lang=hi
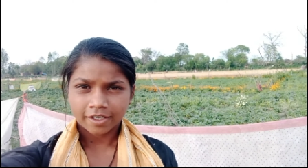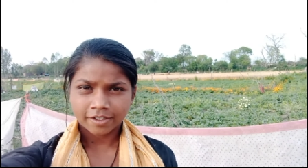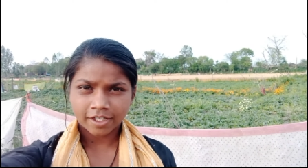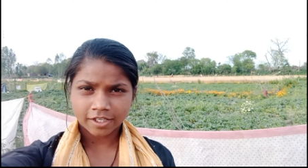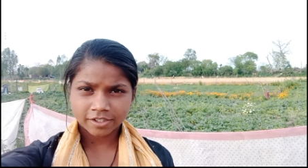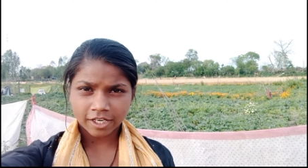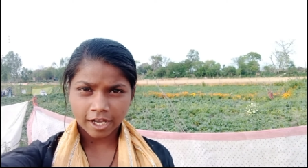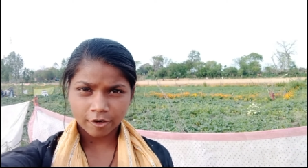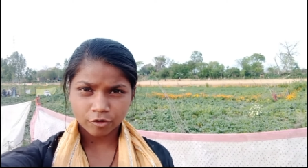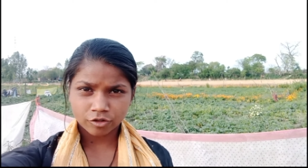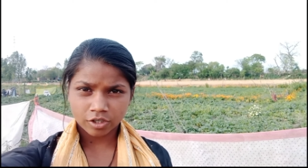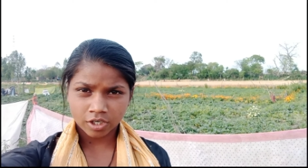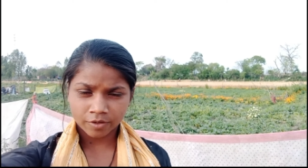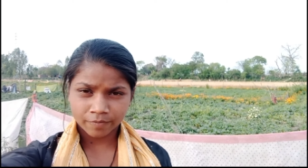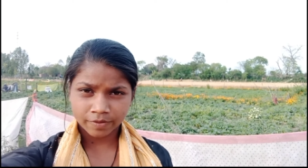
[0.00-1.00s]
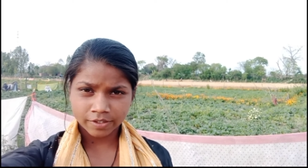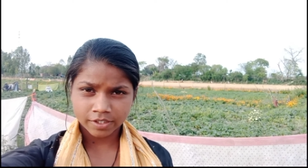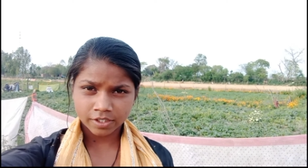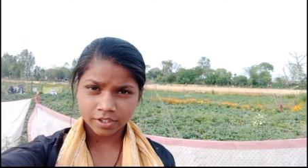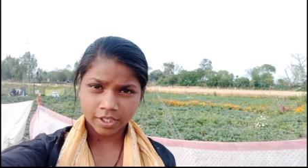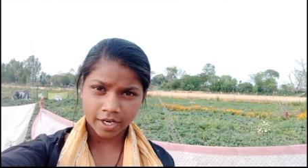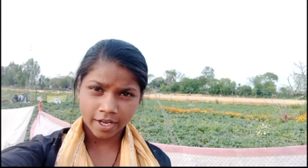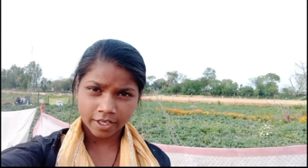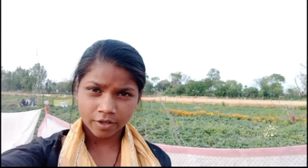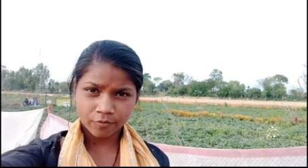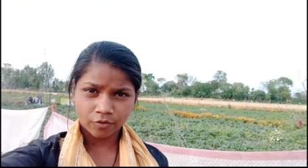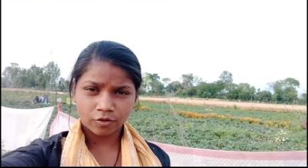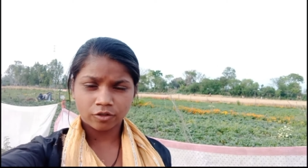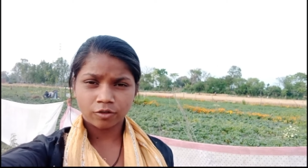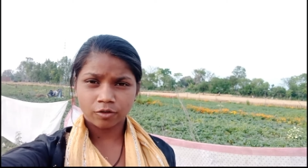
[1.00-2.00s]
इधर चारों तरफ इसी तरह के
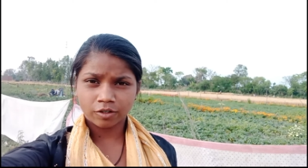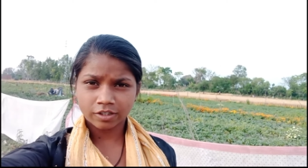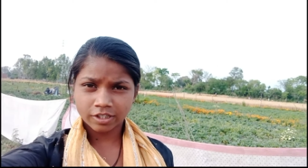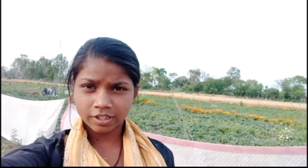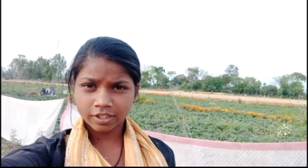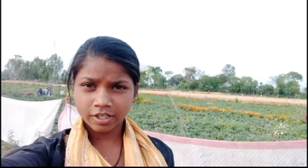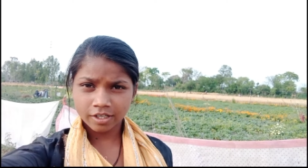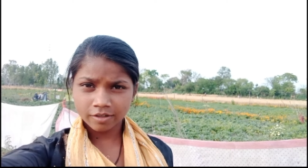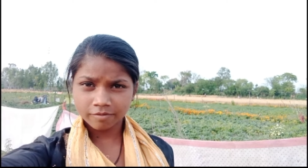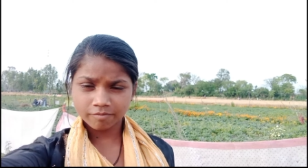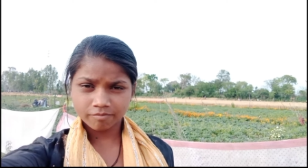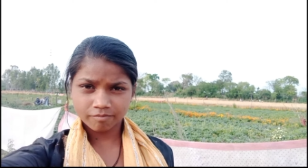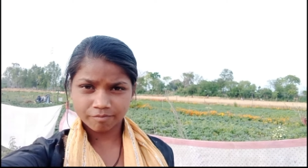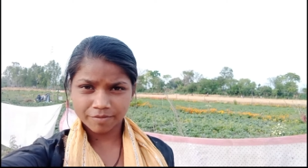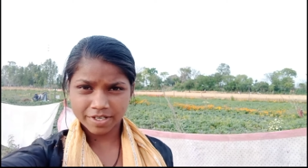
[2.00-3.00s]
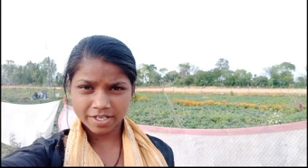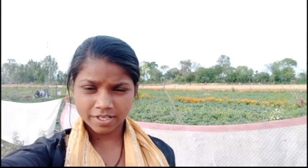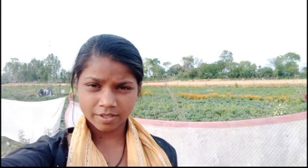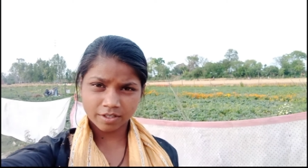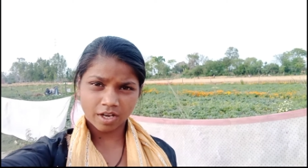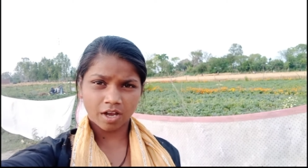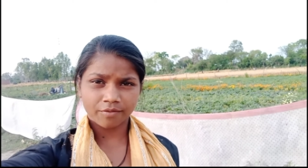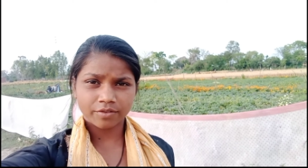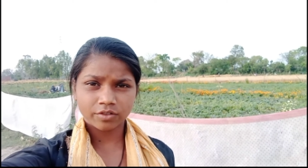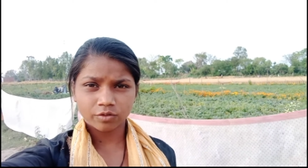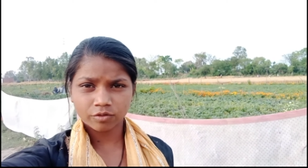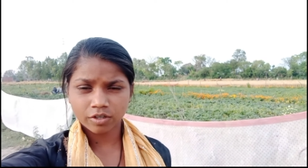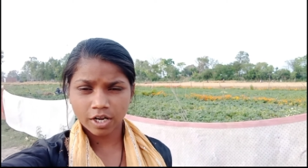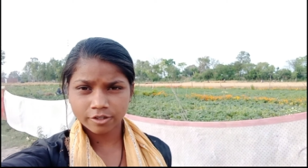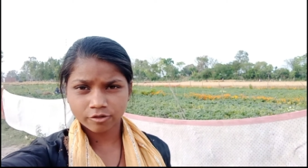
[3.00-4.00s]
फूल होते हैं मैं काफ़ी
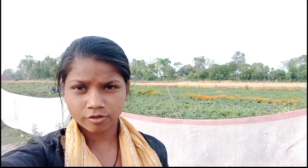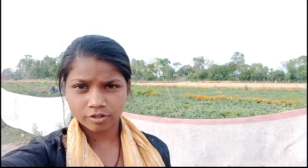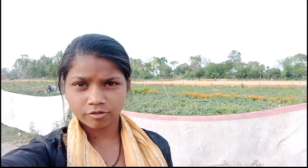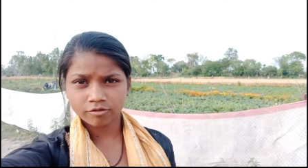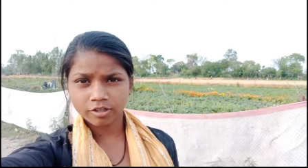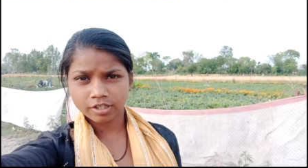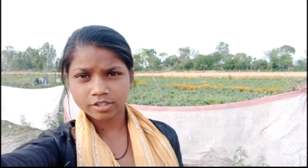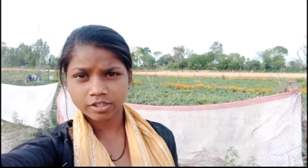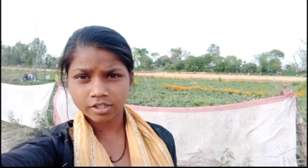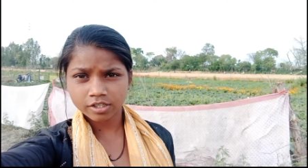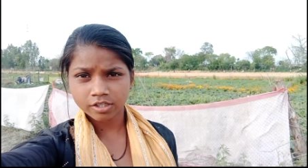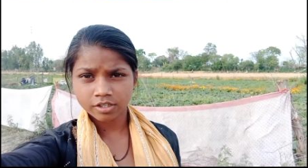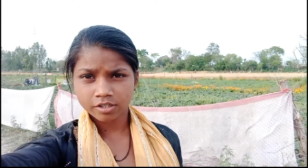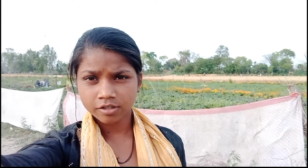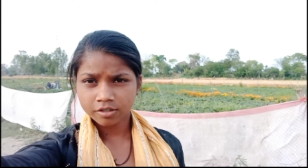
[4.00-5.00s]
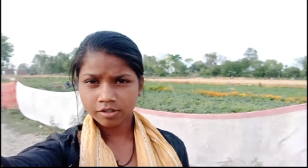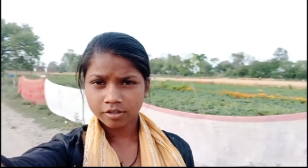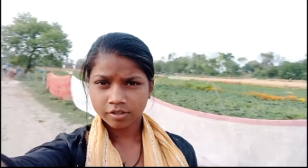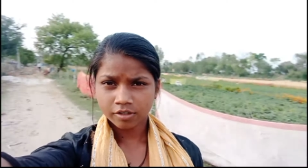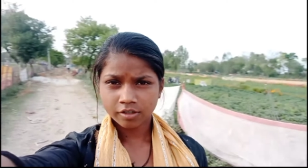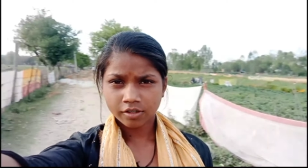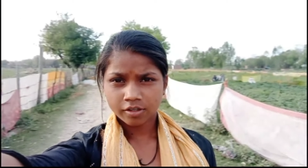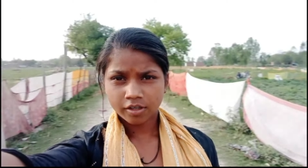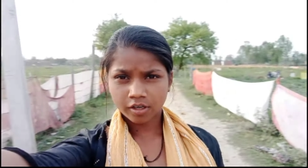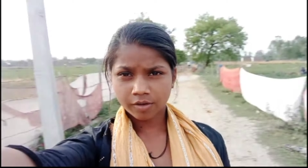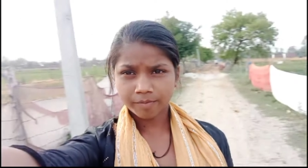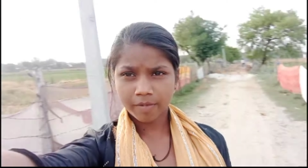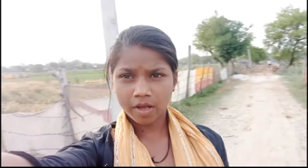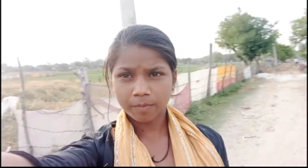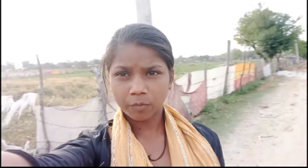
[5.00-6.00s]
दूर आ चुकी हूँ घर से
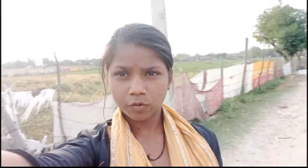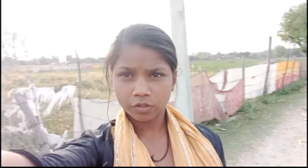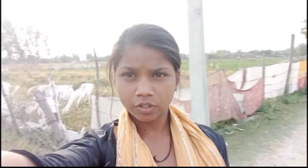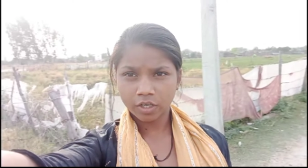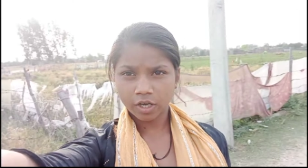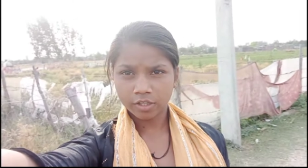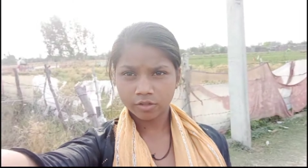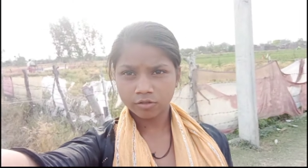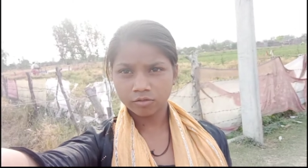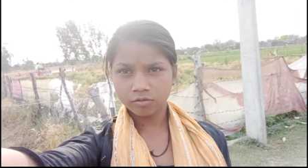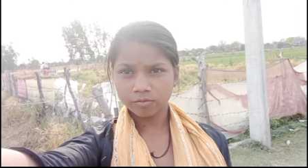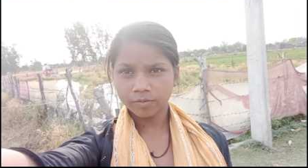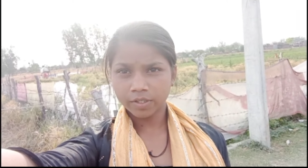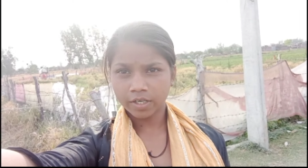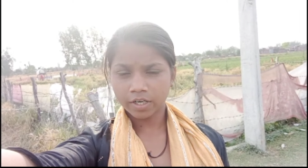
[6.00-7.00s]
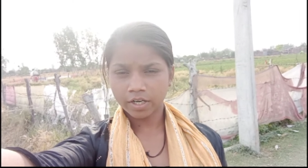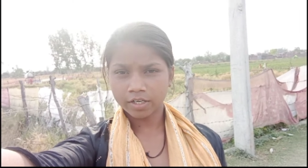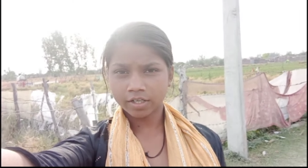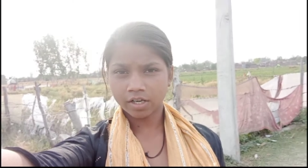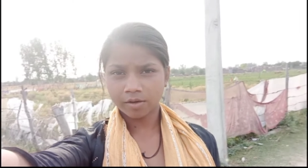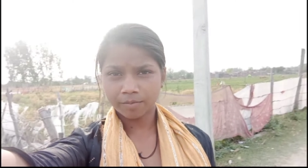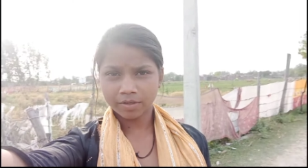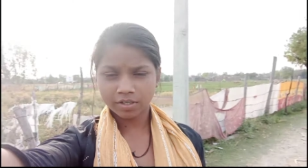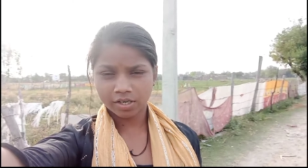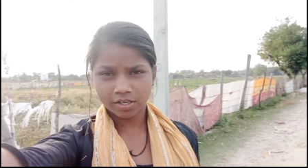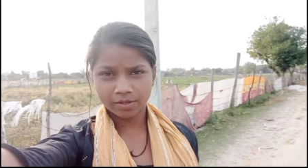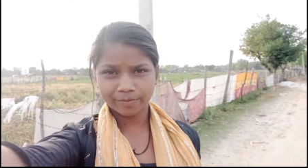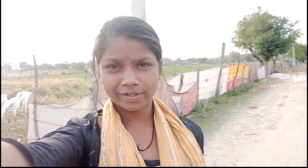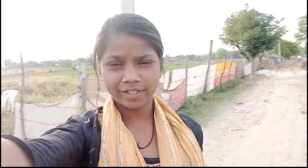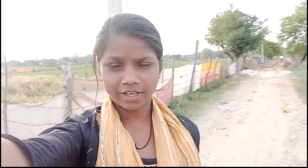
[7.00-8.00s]
और मैं आपको दिखाती हूँ मेरा घर यहाँ पर
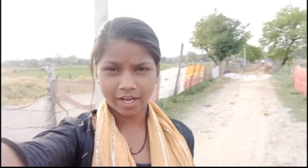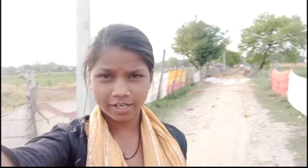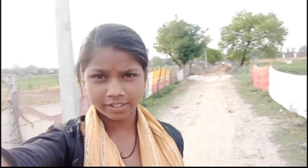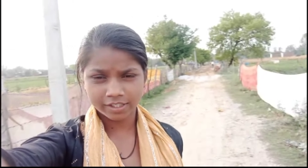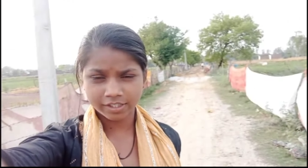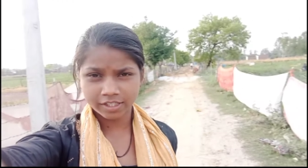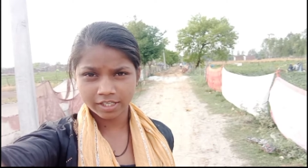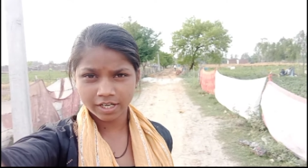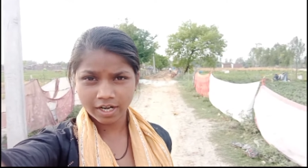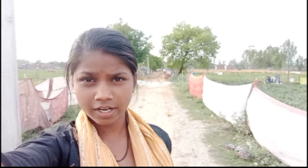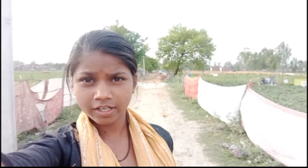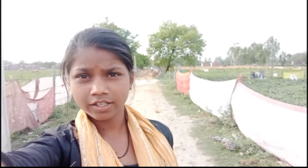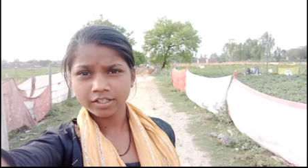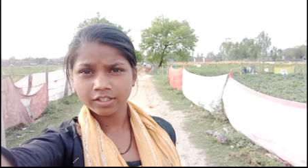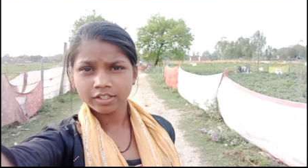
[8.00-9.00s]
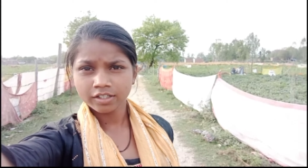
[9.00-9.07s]
कहीं भी दिखाई नहीं दे रहा है